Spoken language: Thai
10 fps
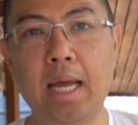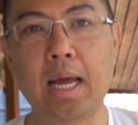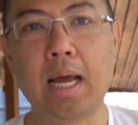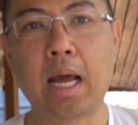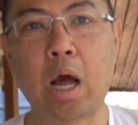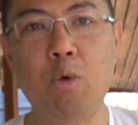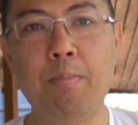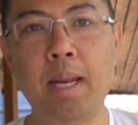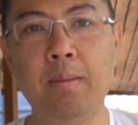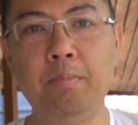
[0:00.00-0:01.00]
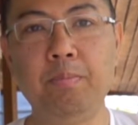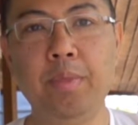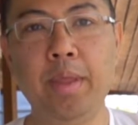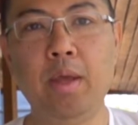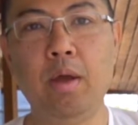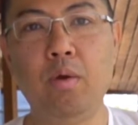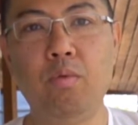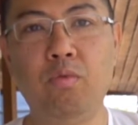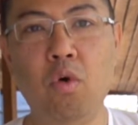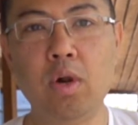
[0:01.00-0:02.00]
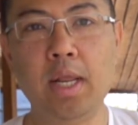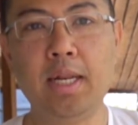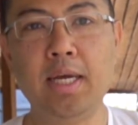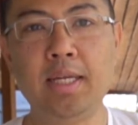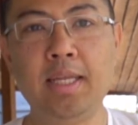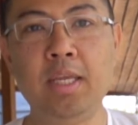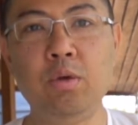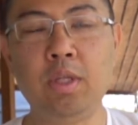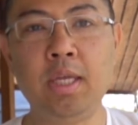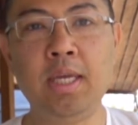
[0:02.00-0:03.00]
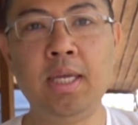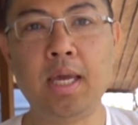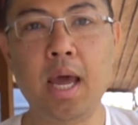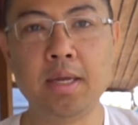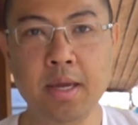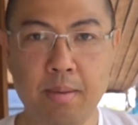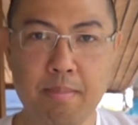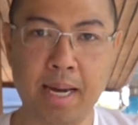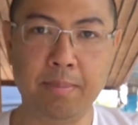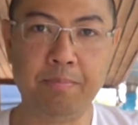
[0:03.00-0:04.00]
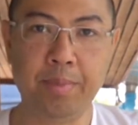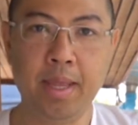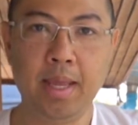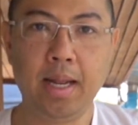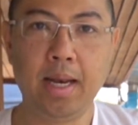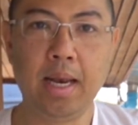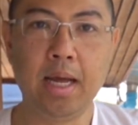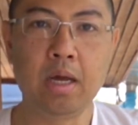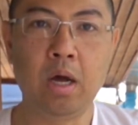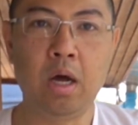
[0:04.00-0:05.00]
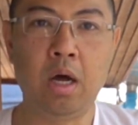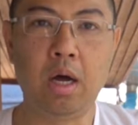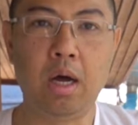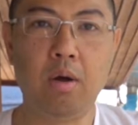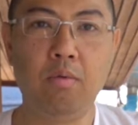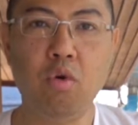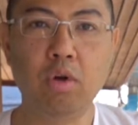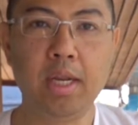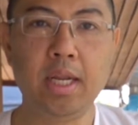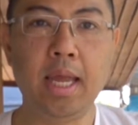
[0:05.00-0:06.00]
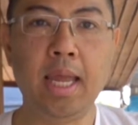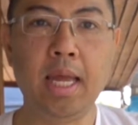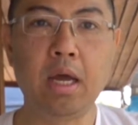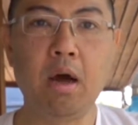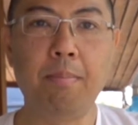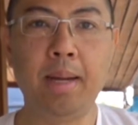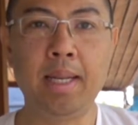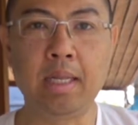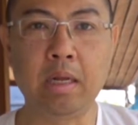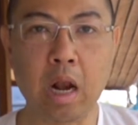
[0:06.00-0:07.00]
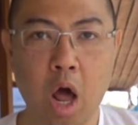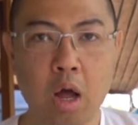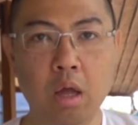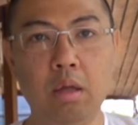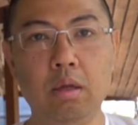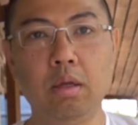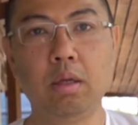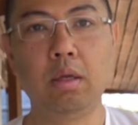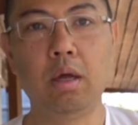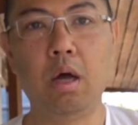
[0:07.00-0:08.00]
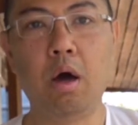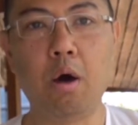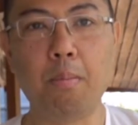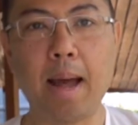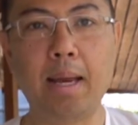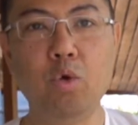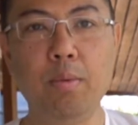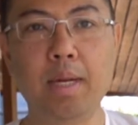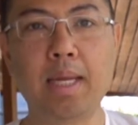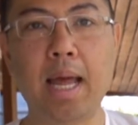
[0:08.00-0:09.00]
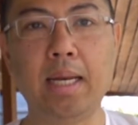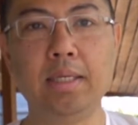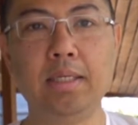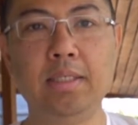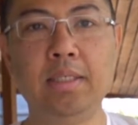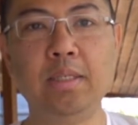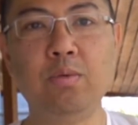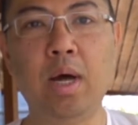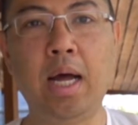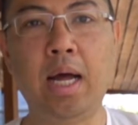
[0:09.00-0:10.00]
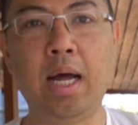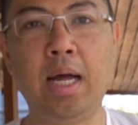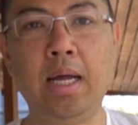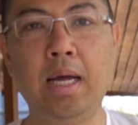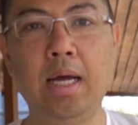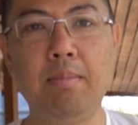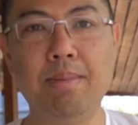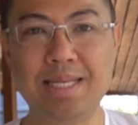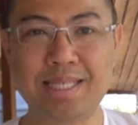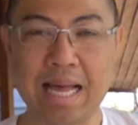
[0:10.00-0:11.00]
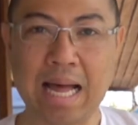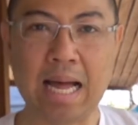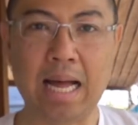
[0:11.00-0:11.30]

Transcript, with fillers: ยเขาเป็นวอล์กเลนเดอร์ที่อยู่ที่เยอรมัน แล้วก็วอล์กเลนเดอร์เองก็ผลิตกล้องออกมาด้วยเหมือนกันชื่อว่าเบลซ่า